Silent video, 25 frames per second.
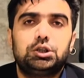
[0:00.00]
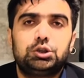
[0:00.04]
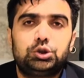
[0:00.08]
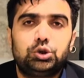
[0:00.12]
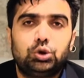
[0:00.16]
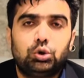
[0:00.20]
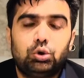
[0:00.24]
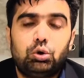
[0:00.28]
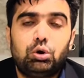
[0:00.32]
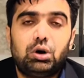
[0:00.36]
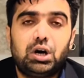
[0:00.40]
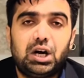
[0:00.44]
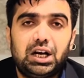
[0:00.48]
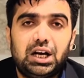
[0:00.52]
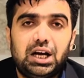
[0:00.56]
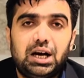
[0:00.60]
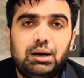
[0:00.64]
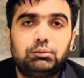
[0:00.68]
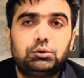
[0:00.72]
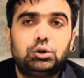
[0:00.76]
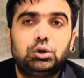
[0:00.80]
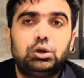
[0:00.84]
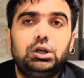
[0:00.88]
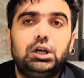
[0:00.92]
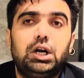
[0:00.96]
जो
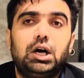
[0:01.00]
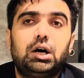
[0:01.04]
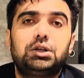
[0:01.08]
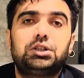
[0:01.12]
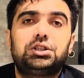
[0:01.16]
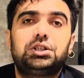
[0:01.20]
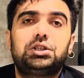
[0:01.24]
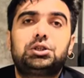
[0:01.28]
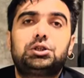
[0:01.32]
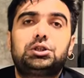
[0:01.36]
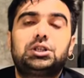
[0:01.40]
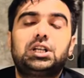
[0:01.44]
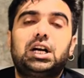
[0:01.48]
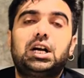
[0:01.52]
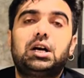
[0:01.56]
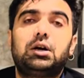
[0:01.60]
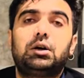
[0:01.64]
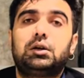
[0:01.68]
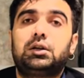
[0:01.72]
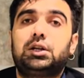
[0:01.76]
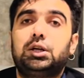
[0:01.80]
अल्हम्दुलिल्लाह जिस तरह